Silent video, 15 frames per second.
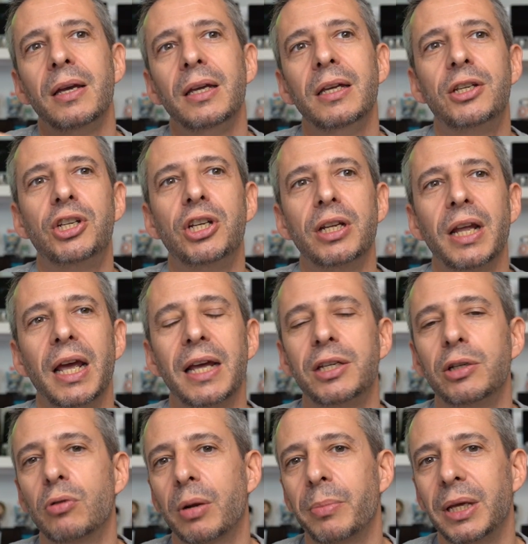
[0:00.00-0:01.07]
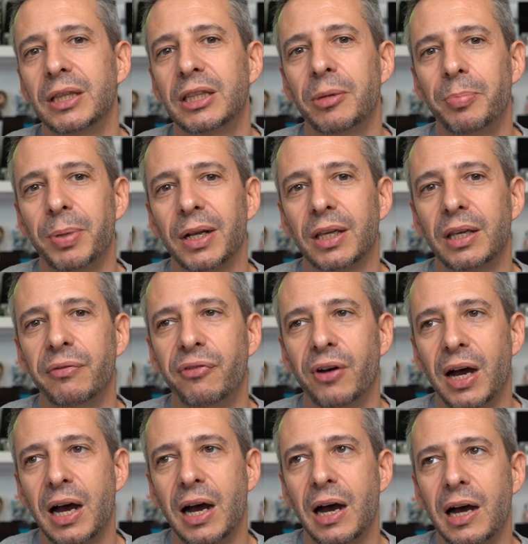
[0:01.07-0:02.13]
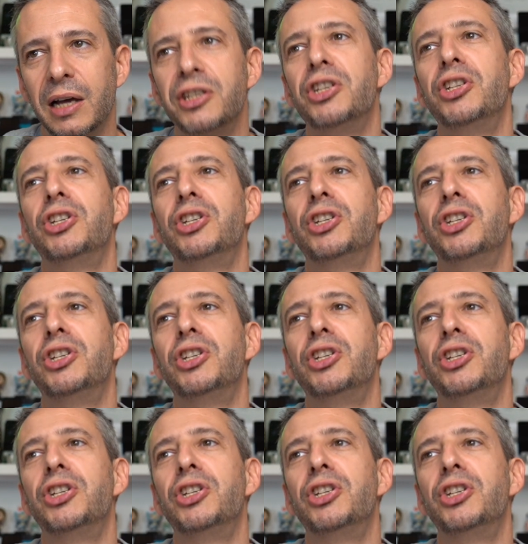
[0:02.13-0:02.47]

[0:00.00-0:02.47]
il cine è sicuramente per chi fa